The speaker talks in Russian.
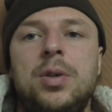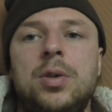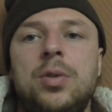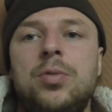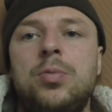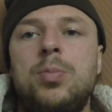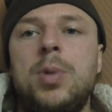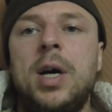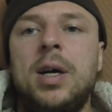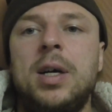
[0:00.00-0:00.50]

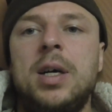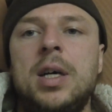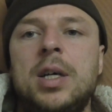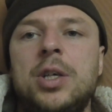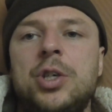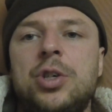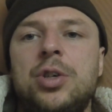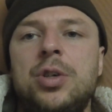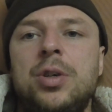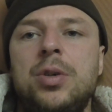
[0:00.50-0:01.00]
в
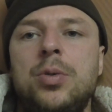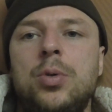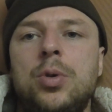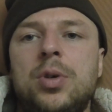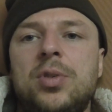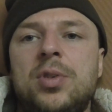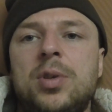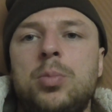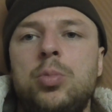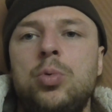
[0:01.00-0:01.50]
багаж,
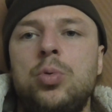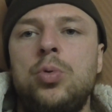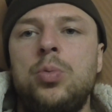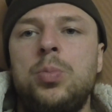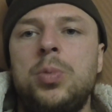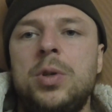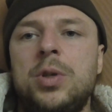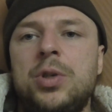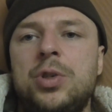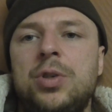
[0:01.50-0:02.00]
ой, забуду
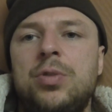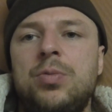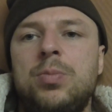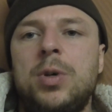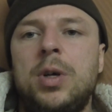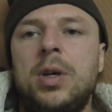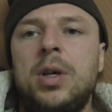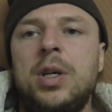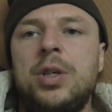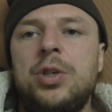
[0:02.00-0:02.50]
положить в
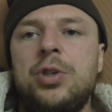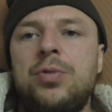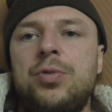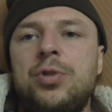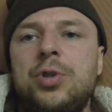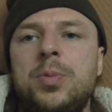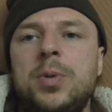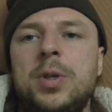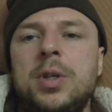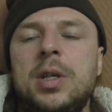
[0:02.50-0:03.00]
багаж в
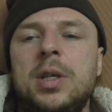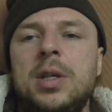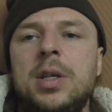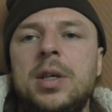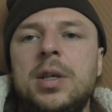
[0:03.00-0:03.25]
чемодан,